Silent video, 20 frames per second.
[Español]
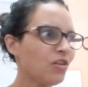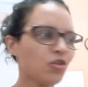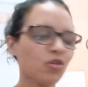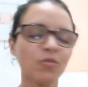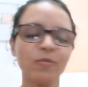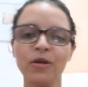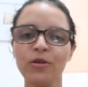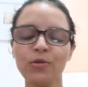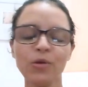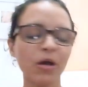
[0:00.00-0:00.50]
tú
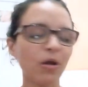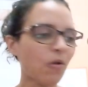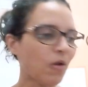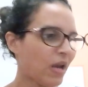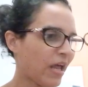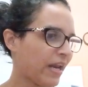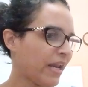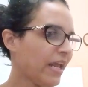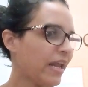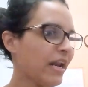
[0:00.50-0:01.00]
no me ayudas
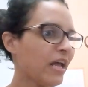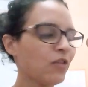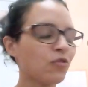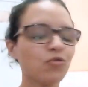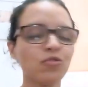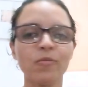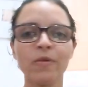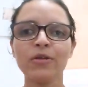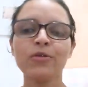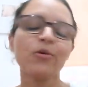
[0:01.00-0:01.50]
con la nena,
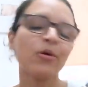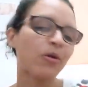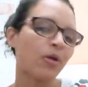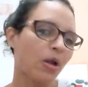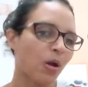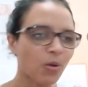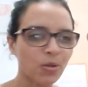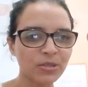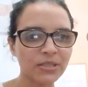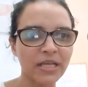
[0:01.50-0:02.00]
tú no me ayudas con
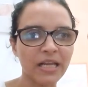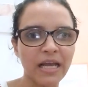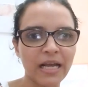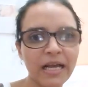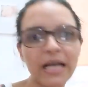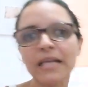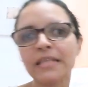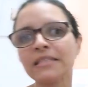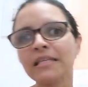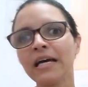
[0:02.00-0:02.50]
las cosas de la
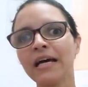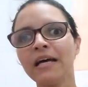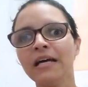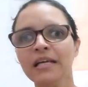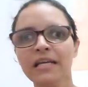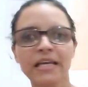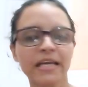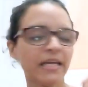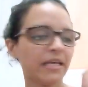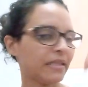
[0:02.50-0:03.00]
casa,
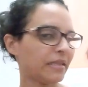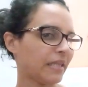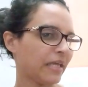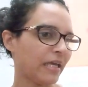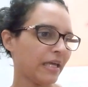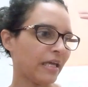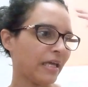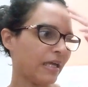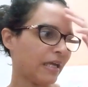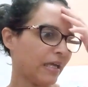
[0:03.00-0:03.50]

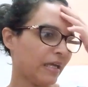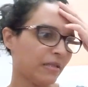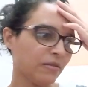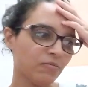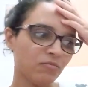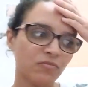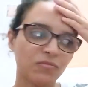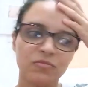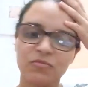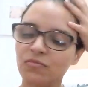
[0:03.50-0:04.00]
este,